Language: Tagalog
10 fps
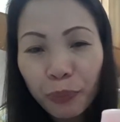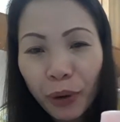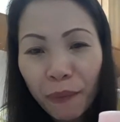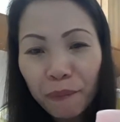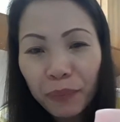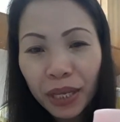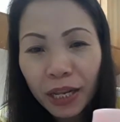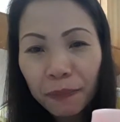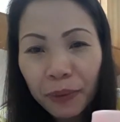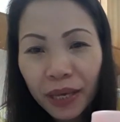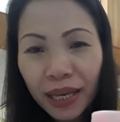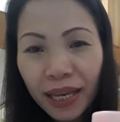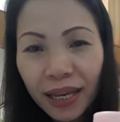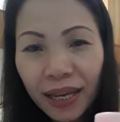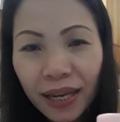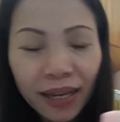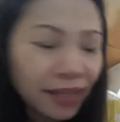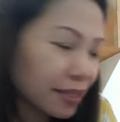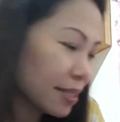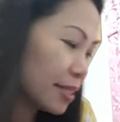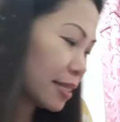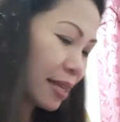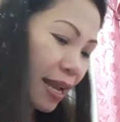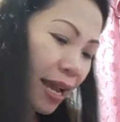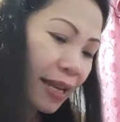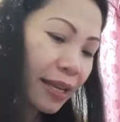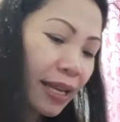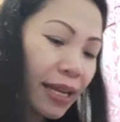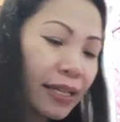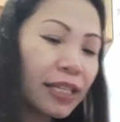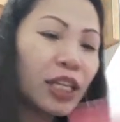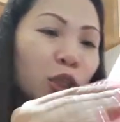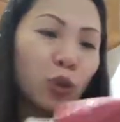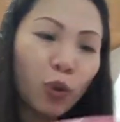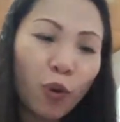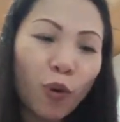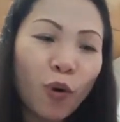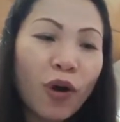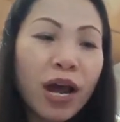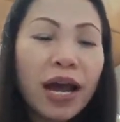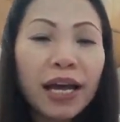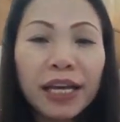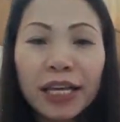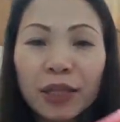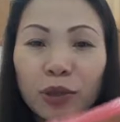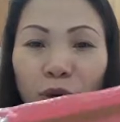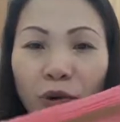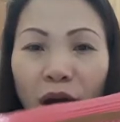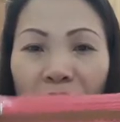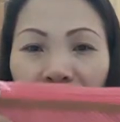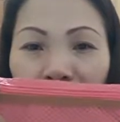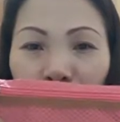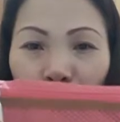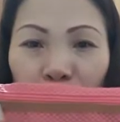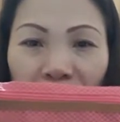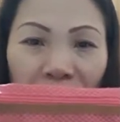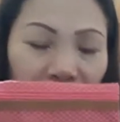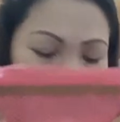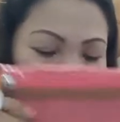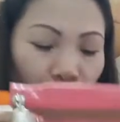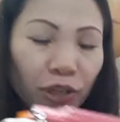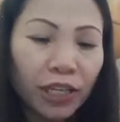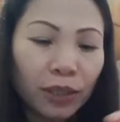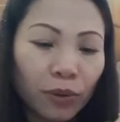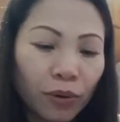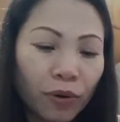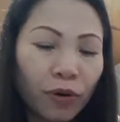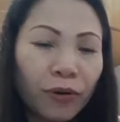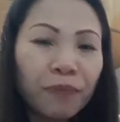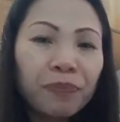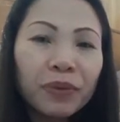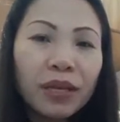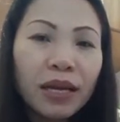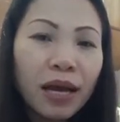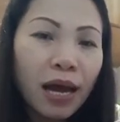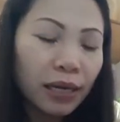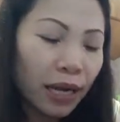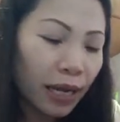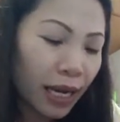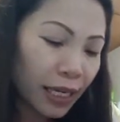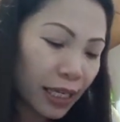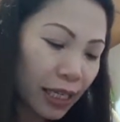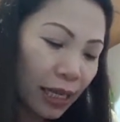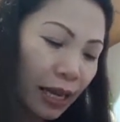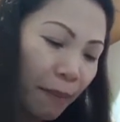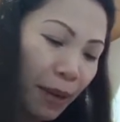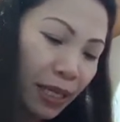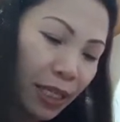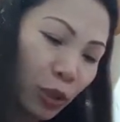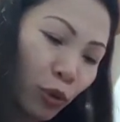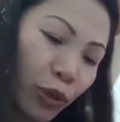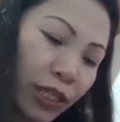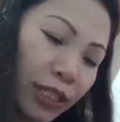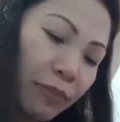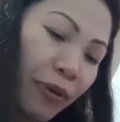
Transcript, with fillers: from Philippines. And then, ito, ito ang importante ko dito. Ang lagay, di, ang laman nito is